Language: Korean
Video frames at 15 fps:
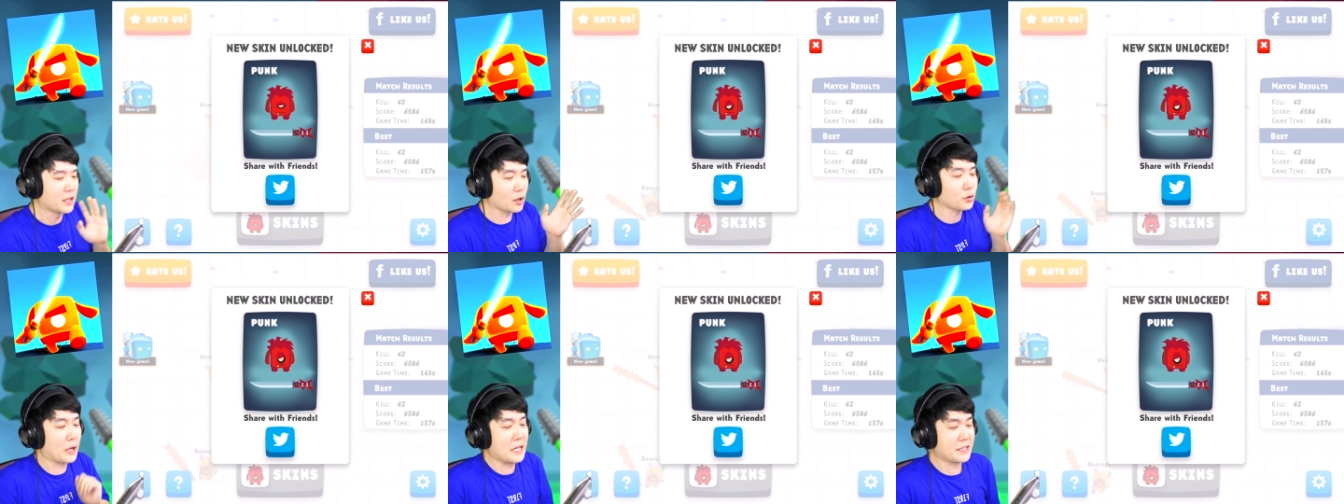
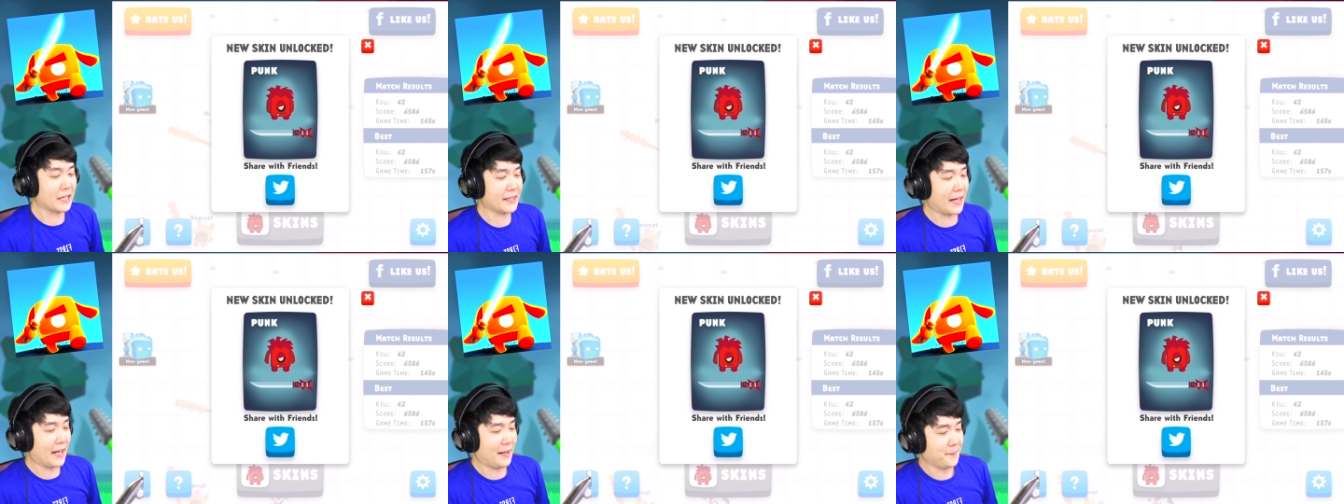그래도
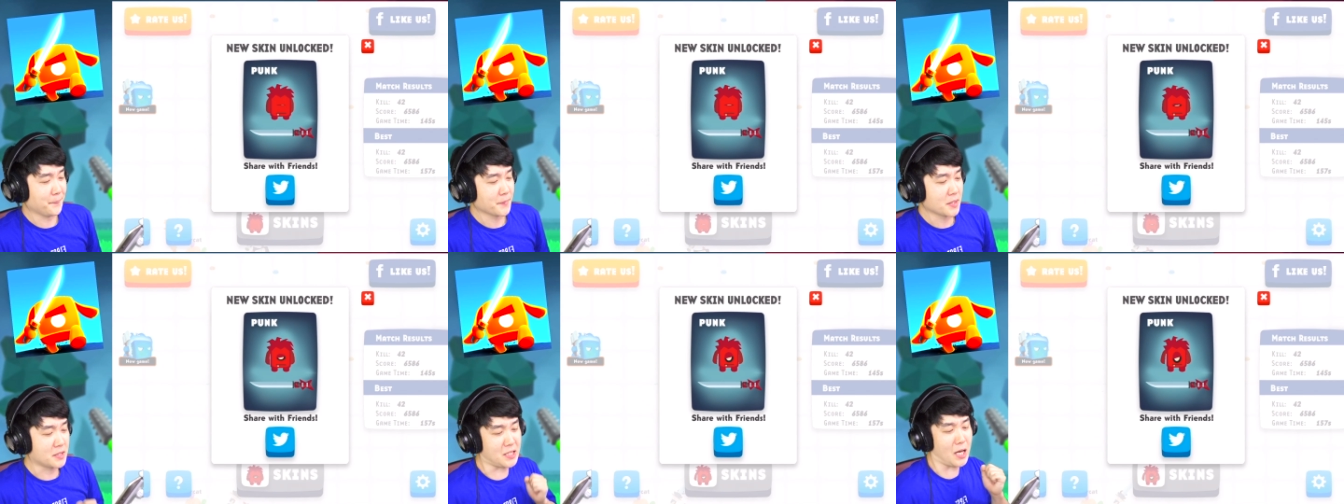괜찮아.
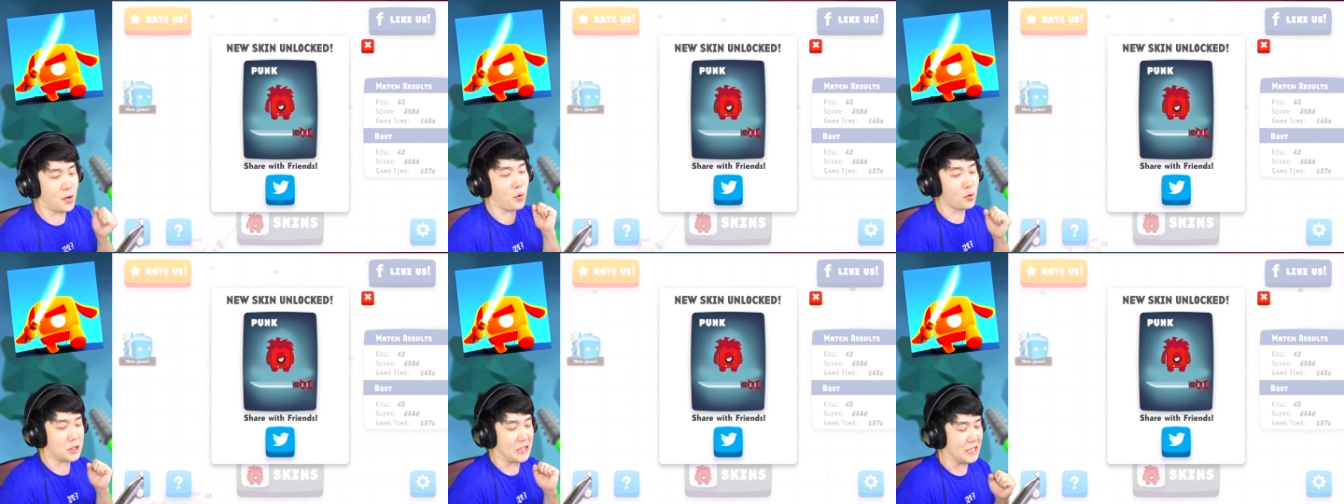
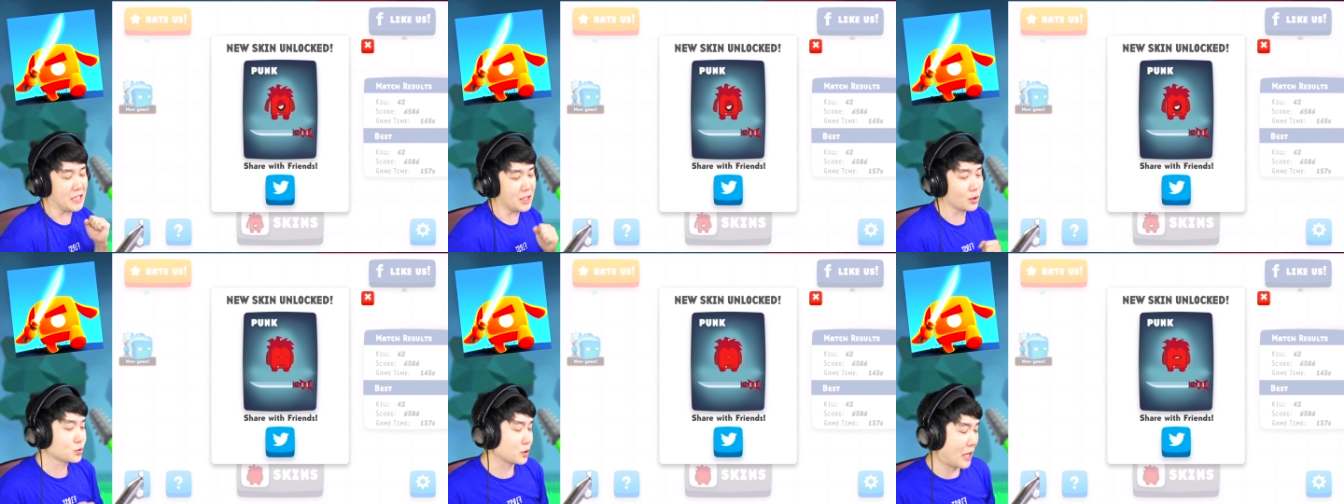최고
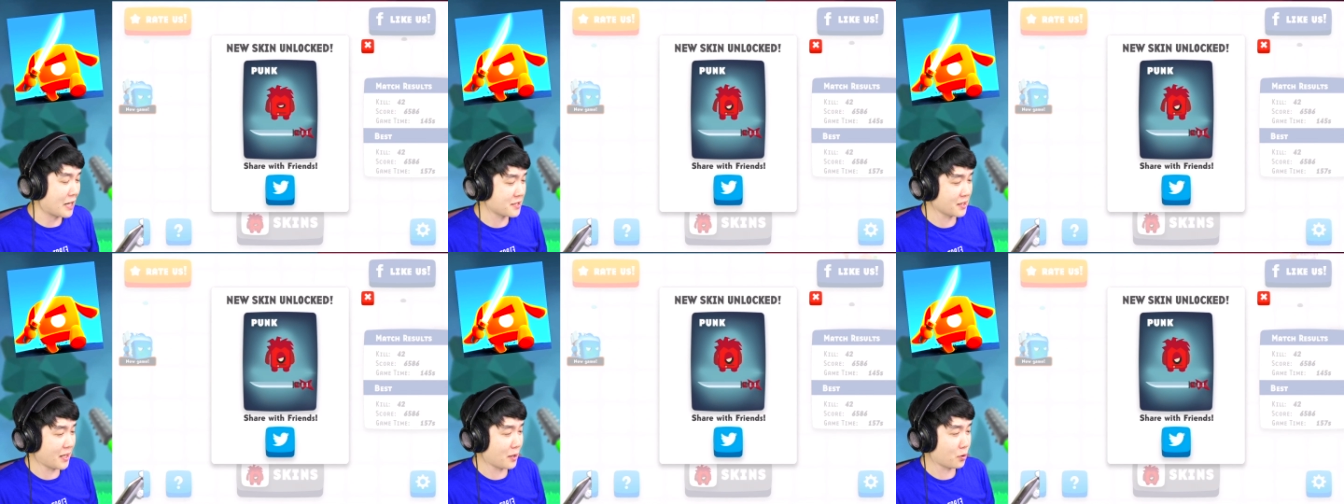신기록도
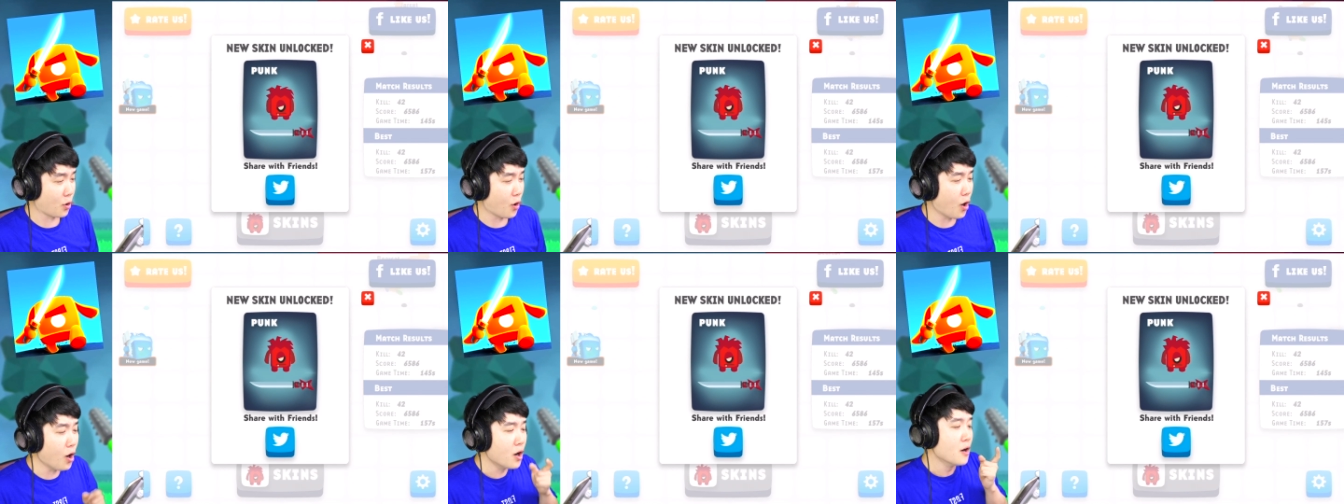
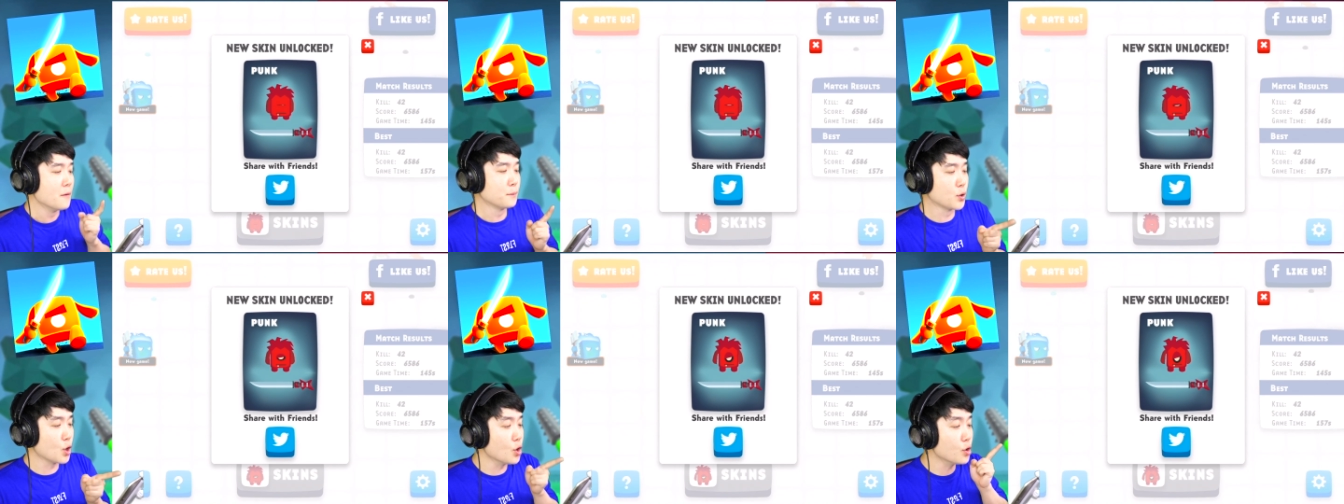달성했고
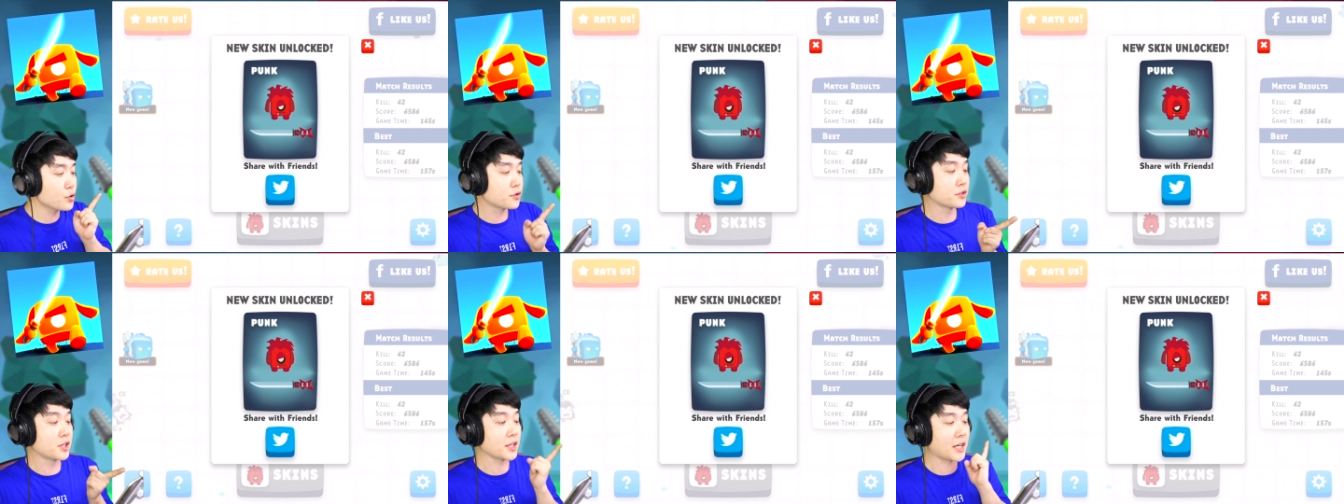
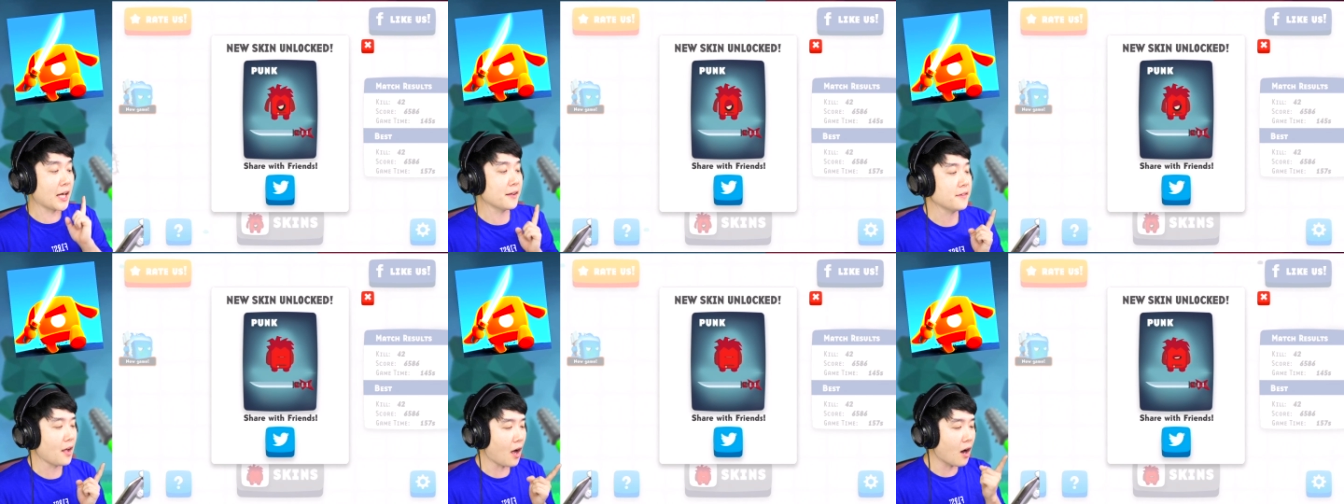뉴
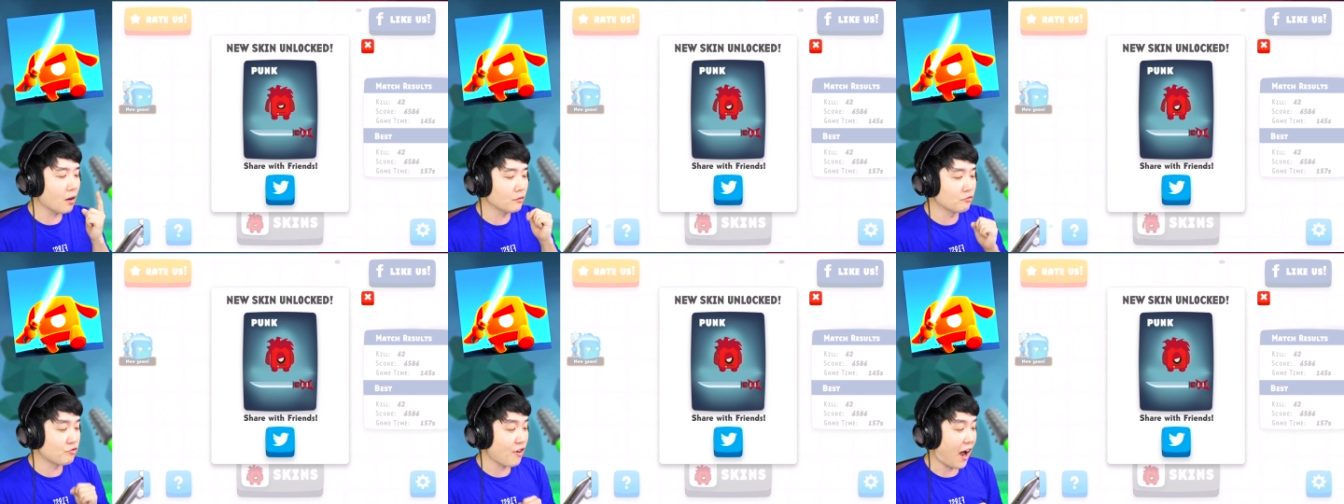스킨
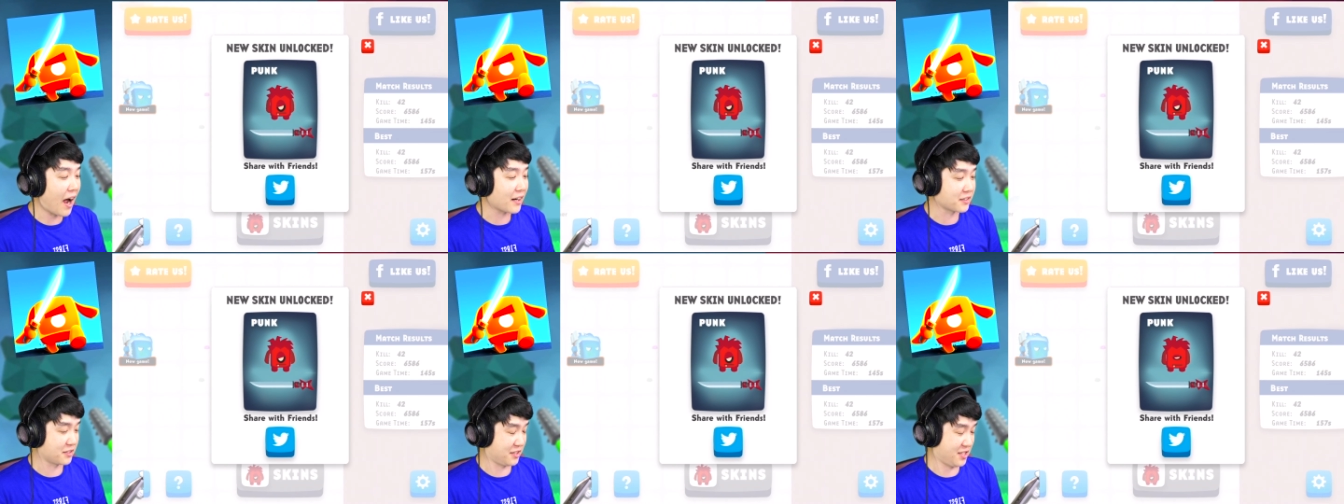
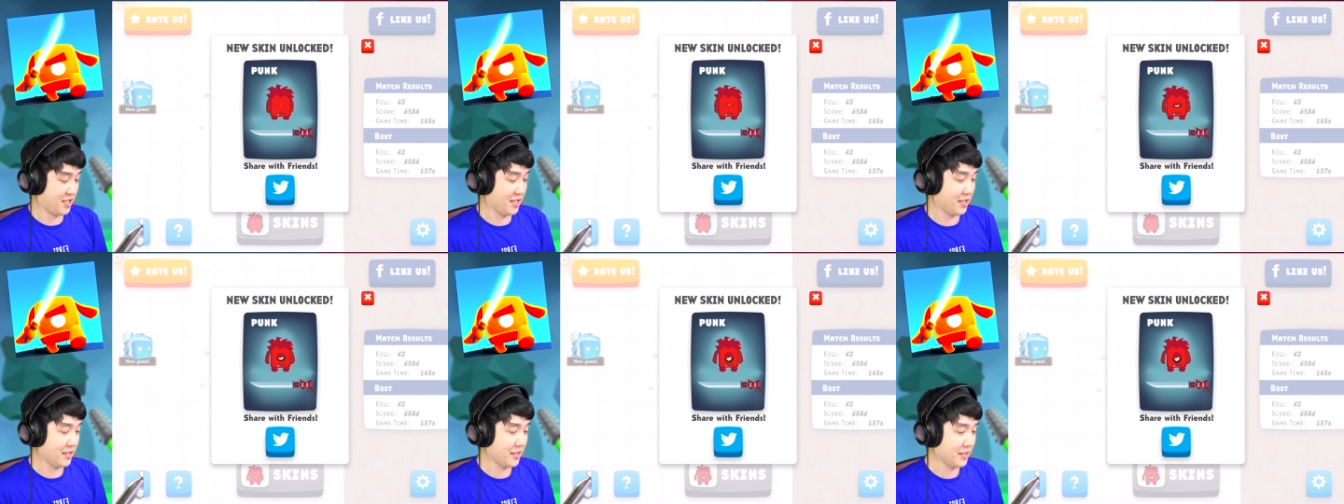
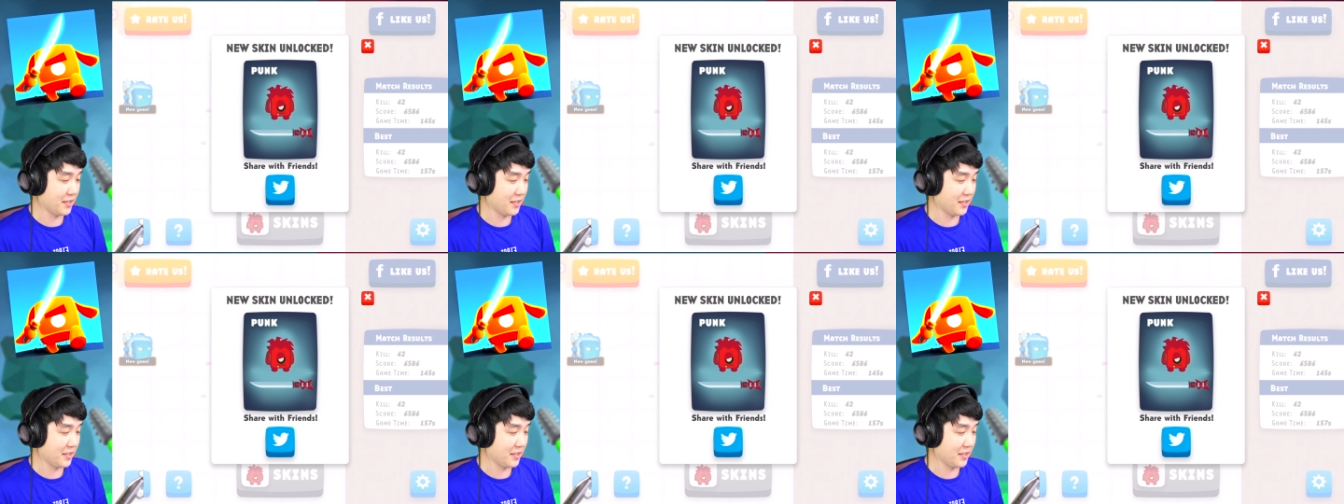언락드